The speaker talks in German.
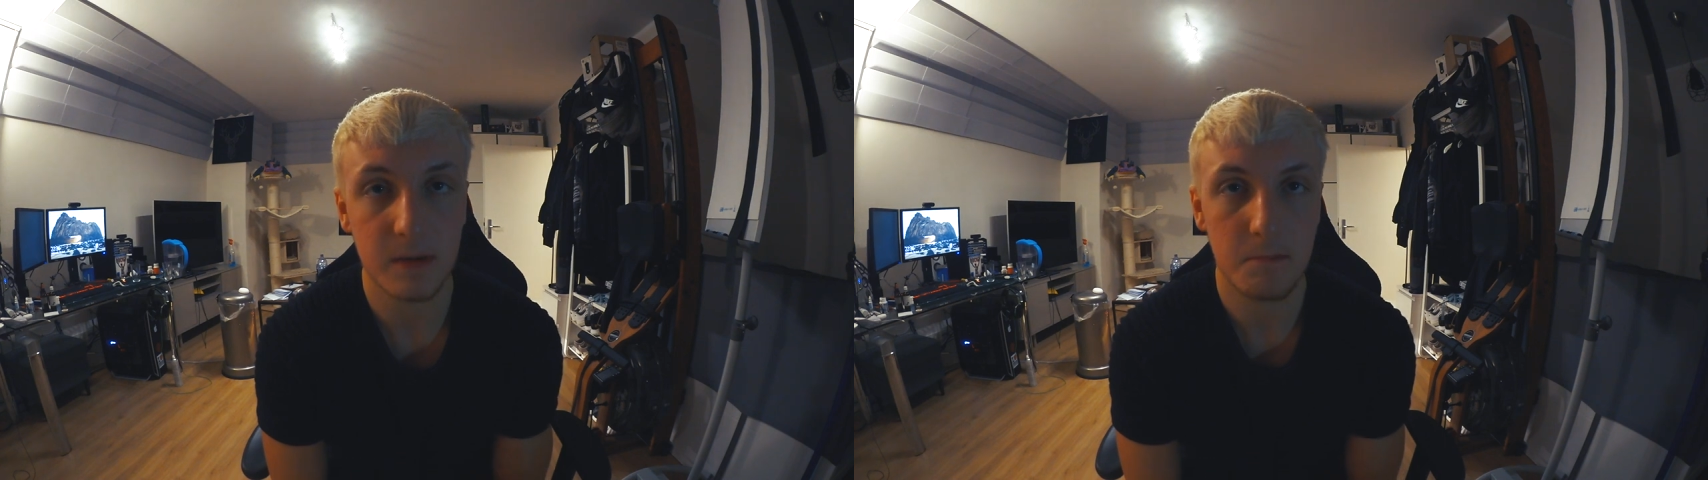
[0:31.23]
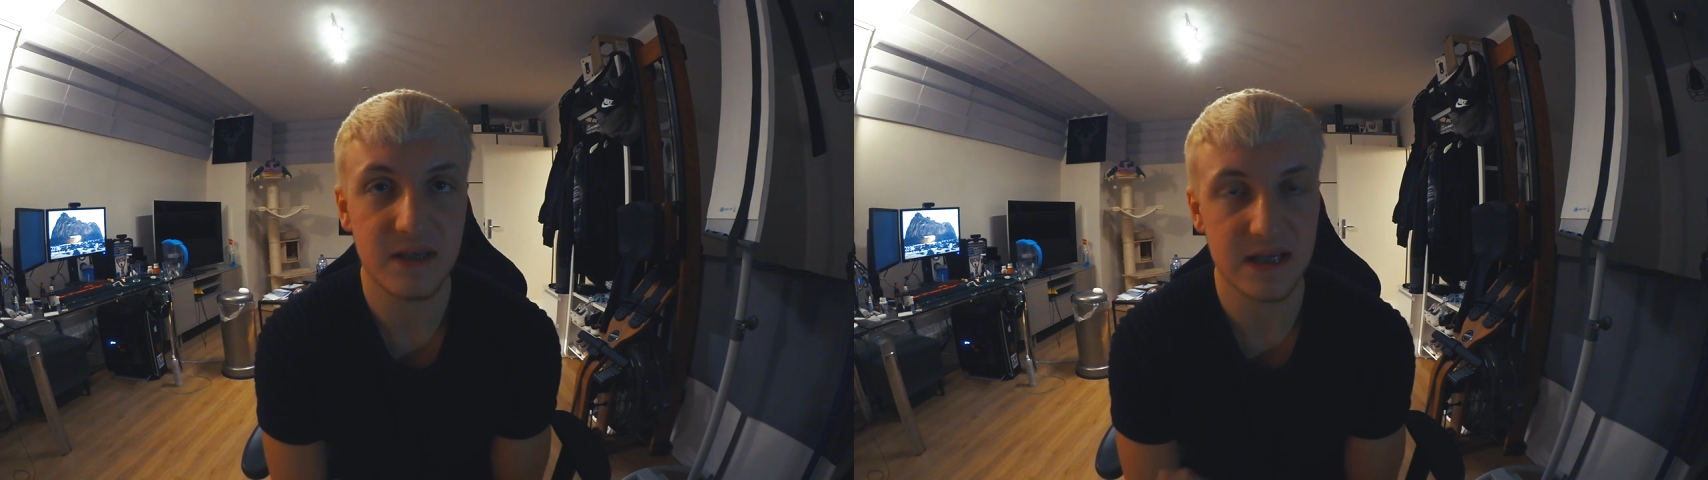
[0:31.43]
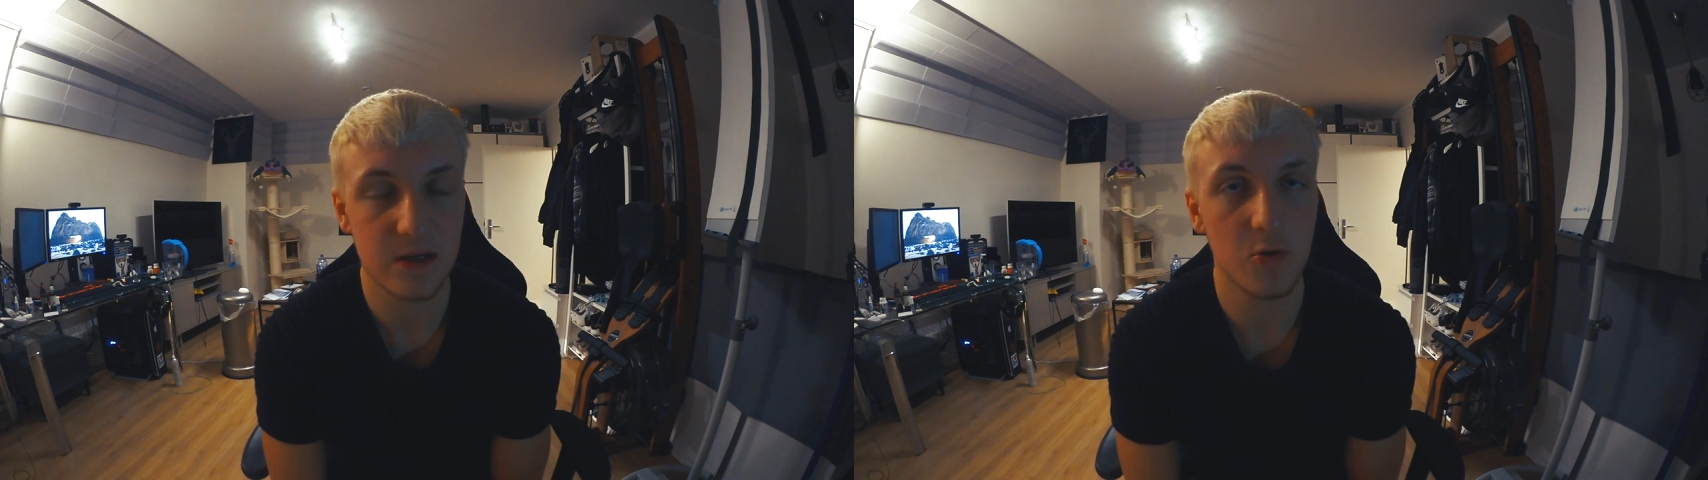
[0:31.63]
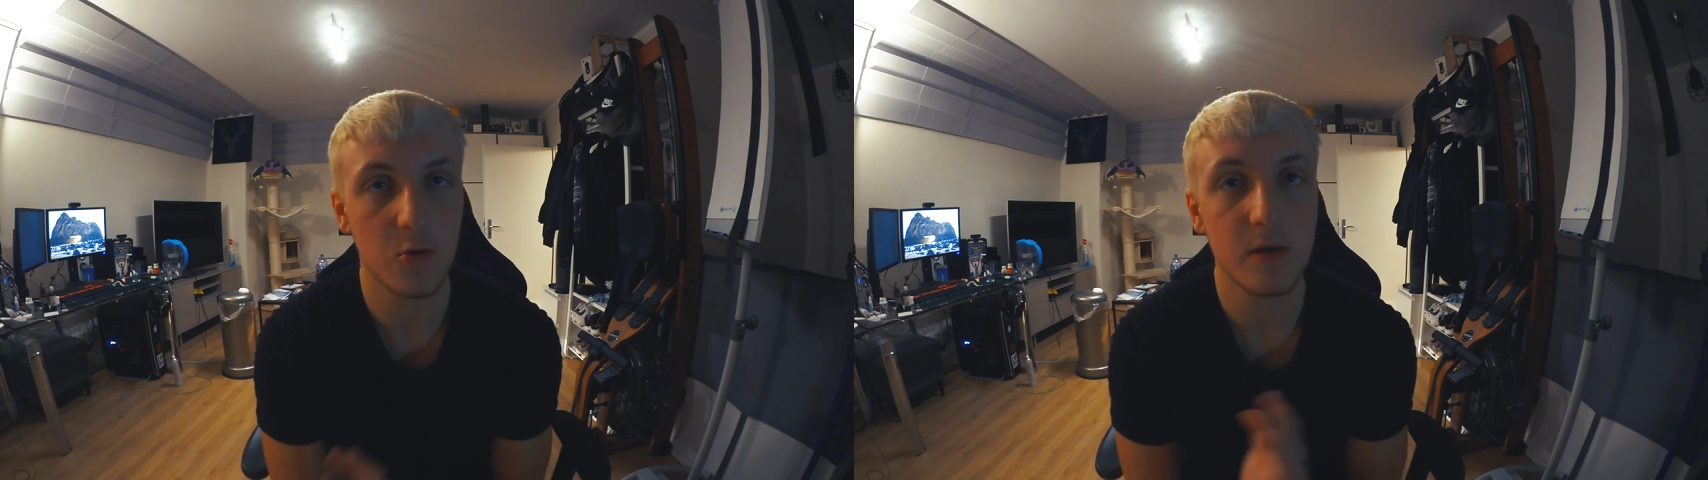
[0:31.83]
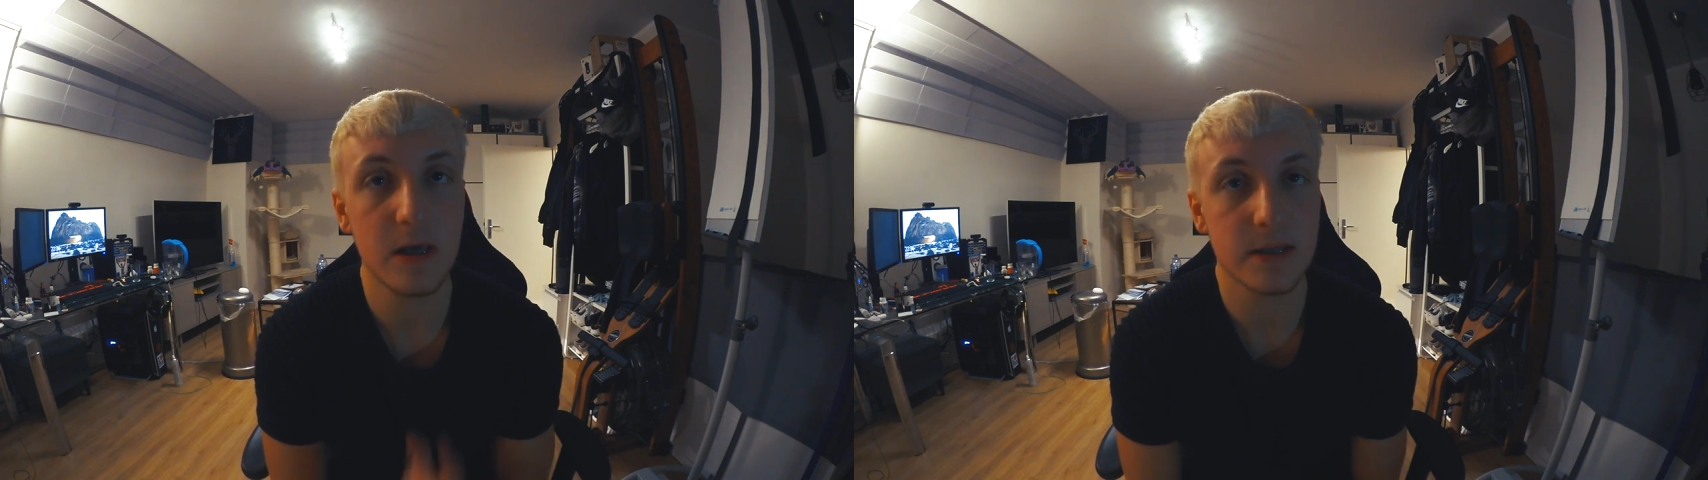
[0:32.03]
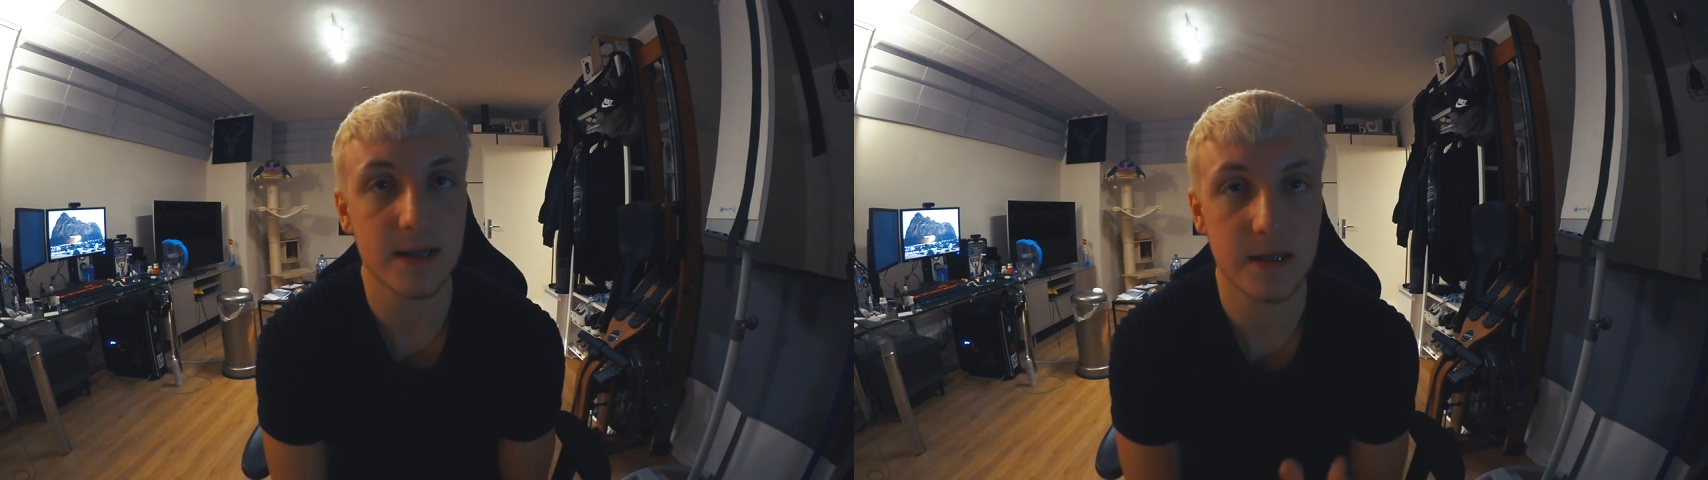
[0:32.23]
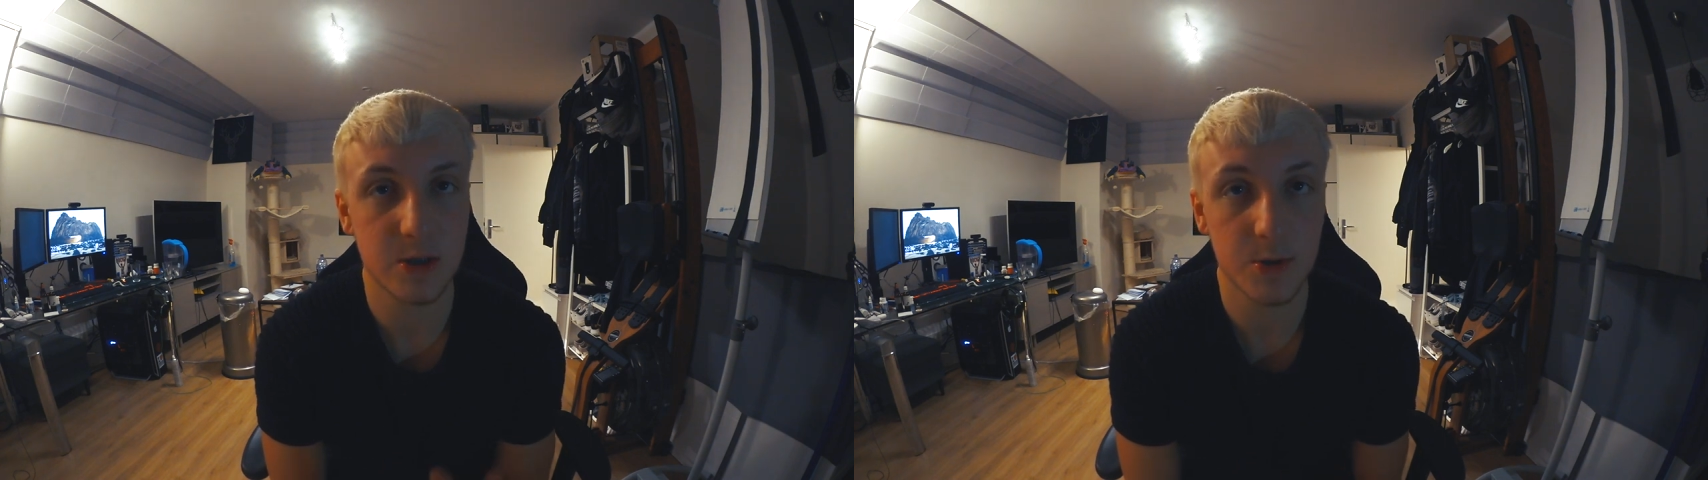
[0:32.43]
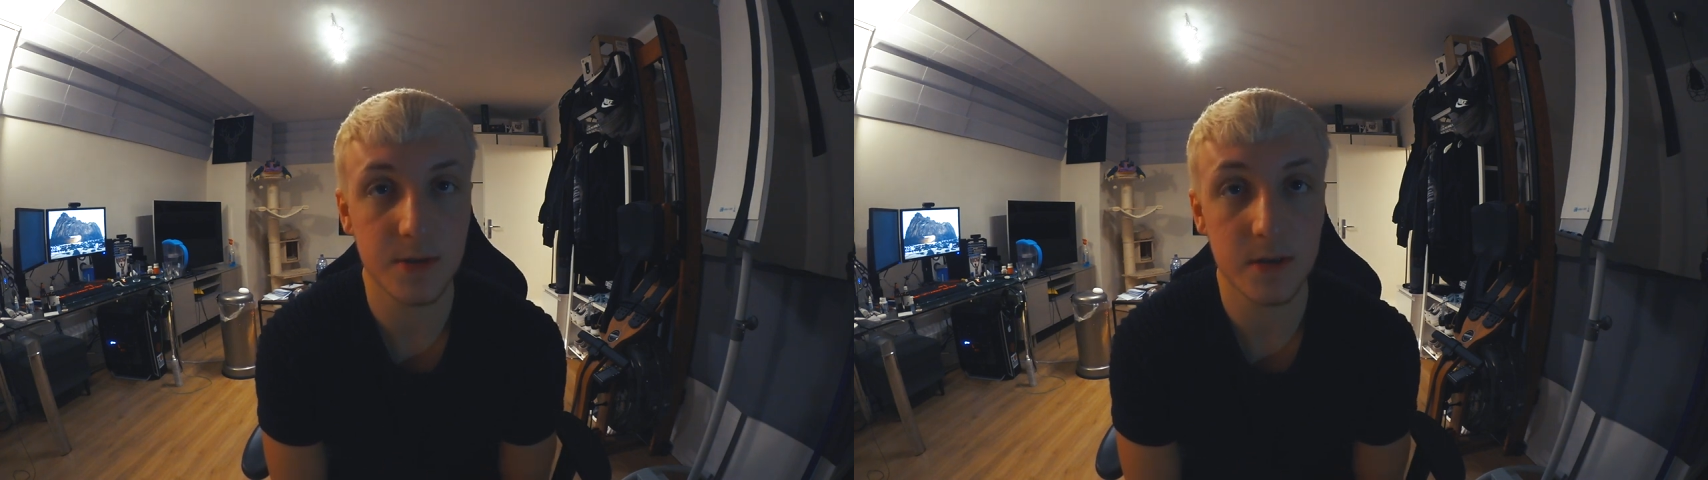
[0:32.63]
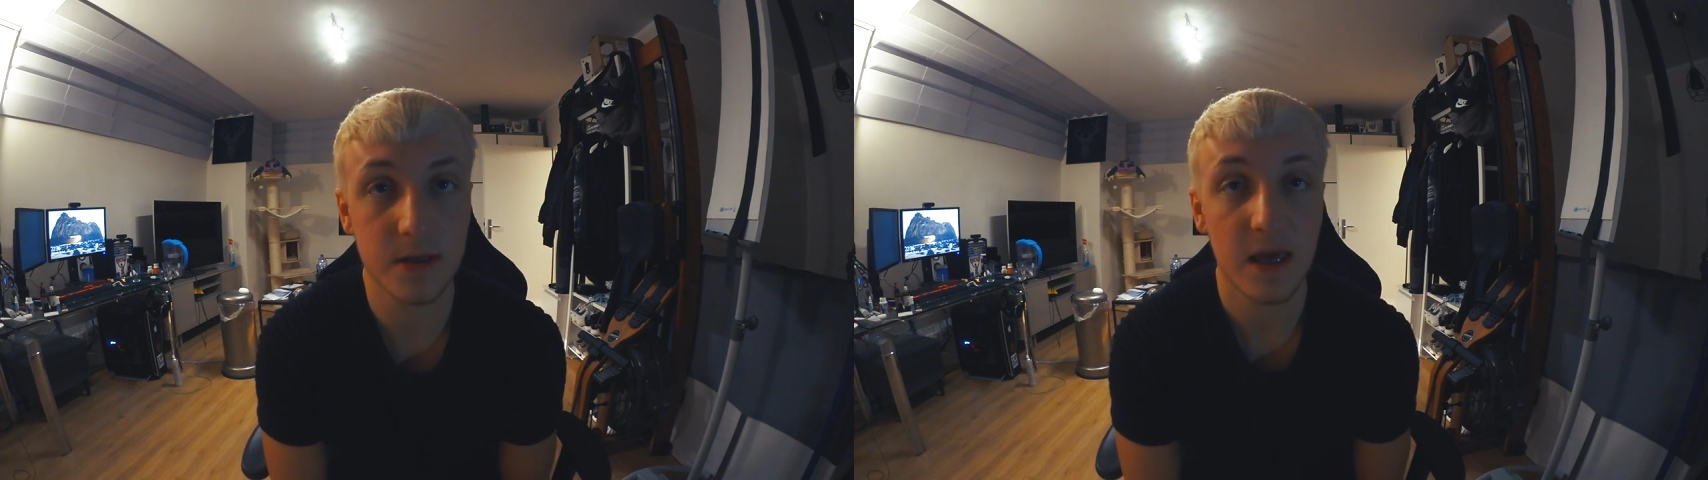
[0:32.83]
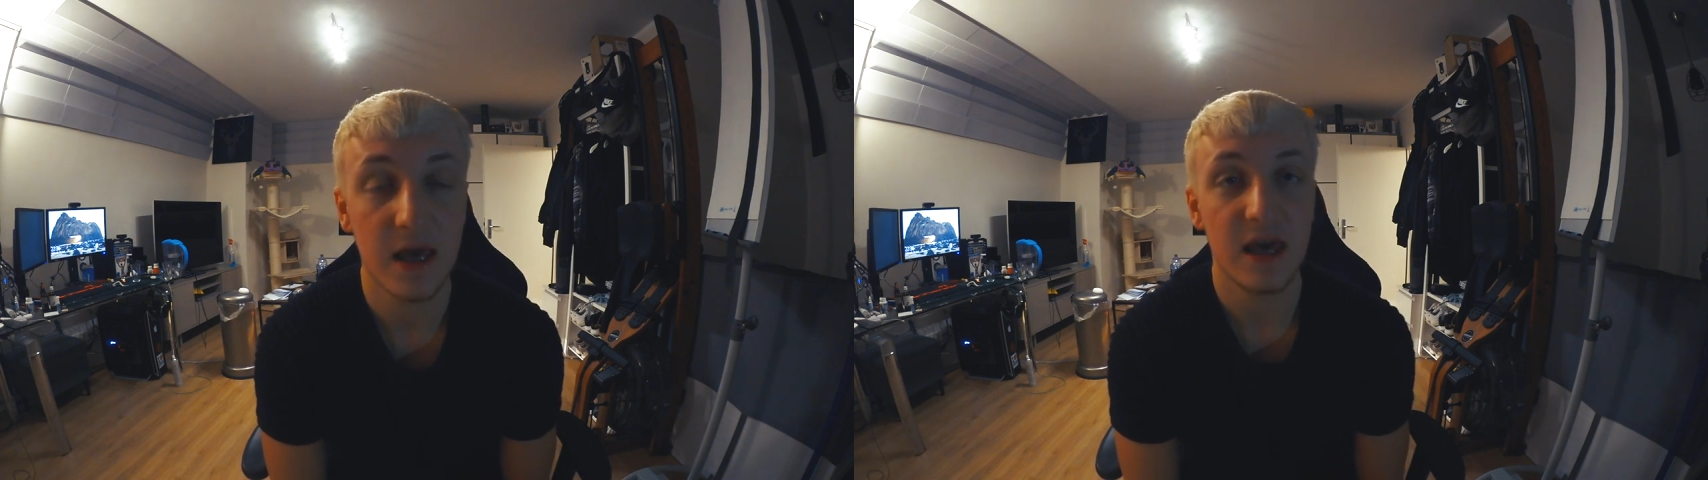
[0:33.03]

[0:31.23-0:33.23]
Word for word: bis jetzt auch noch nichts entzündet.